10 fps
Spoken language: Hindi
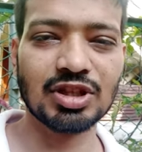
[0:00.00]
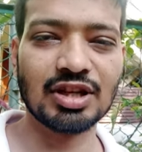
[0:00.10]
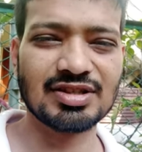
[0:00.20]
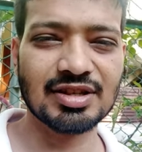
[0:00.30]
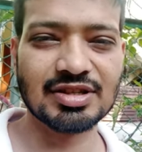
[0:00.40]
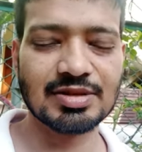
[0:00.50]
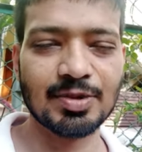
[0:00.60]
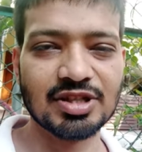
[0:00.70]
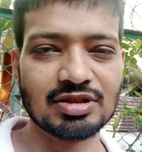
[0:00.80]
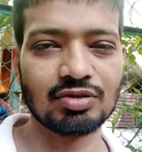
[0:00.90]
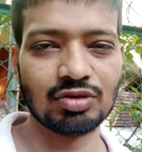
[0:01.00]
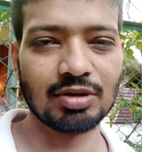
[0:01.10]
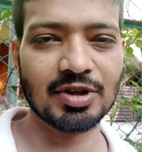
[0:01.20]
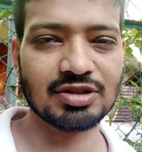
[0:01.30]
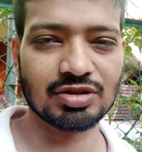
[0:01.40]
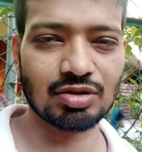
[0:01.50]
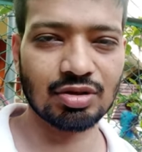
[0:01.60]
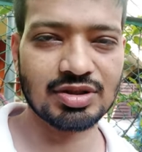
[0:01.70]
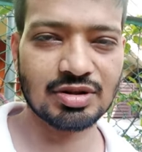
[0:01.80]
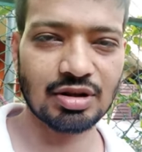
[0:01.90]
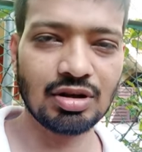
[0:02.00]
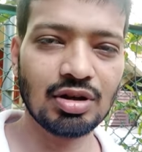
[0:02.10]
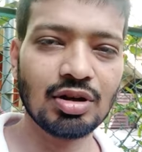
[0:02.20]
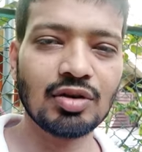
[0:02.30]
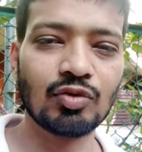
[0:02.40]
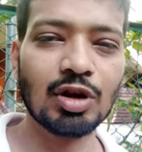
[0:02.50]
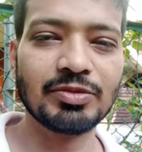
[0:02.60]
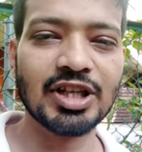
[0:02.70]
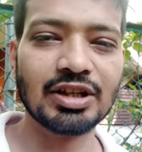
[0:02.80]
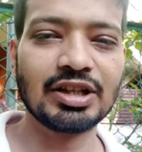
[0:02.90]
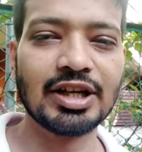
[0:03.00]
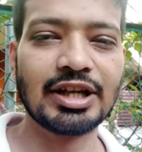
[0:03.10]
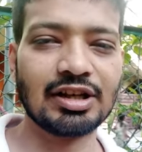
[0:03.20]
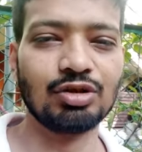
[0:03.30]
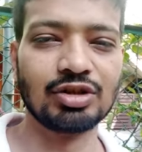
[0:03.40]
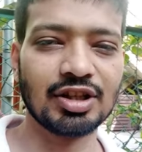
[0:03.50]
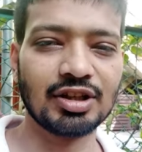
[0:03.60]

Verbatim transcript: थर्टी सिक्स परसेंट उनके पास स्टॉक्स थे वो अब धीरे धीरे डाइल्यूट